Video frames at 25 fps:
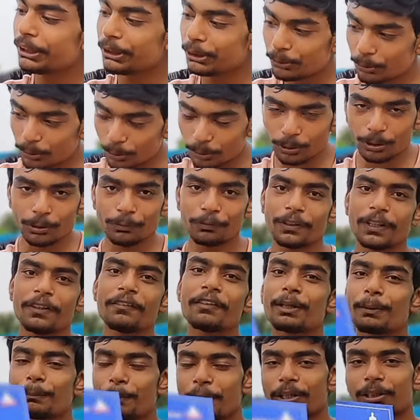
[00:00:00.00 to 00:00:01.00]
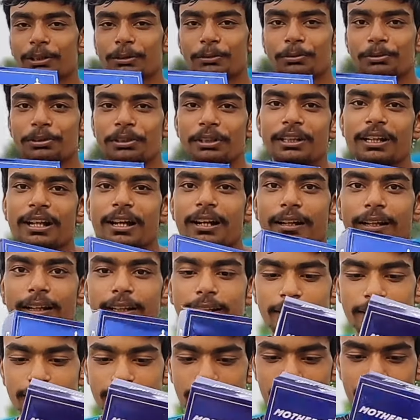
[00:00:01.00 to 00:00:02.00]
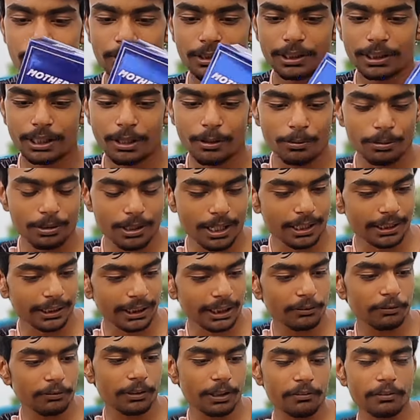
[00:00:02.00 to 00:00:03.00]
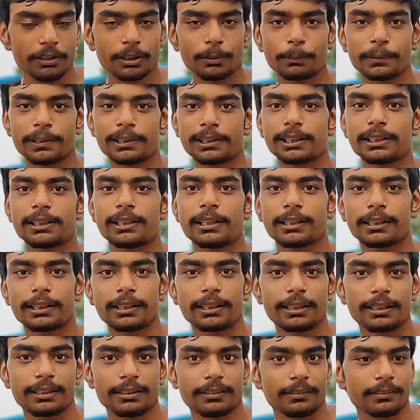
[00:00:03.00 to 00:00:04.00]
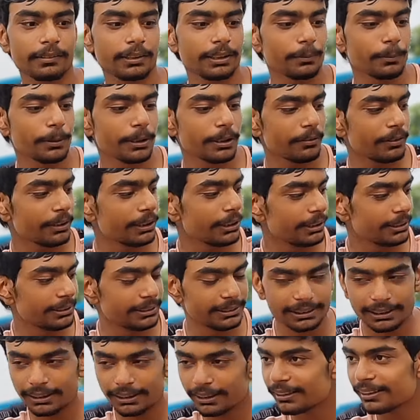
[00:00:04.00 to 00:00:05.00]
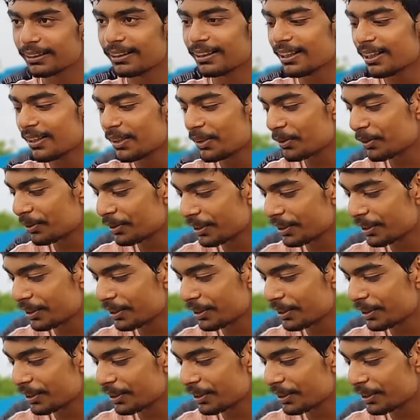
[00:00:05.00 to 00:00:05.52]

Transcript: இன்னொன்று ஃப்ளவர் பாட்டு கொடுத்துருக்காங்க இவங்க எவ்வளோ நிறைய ஃப்ளவர் பாட்டே நிறைய விதமாக வந்துடுச்சு ஸோ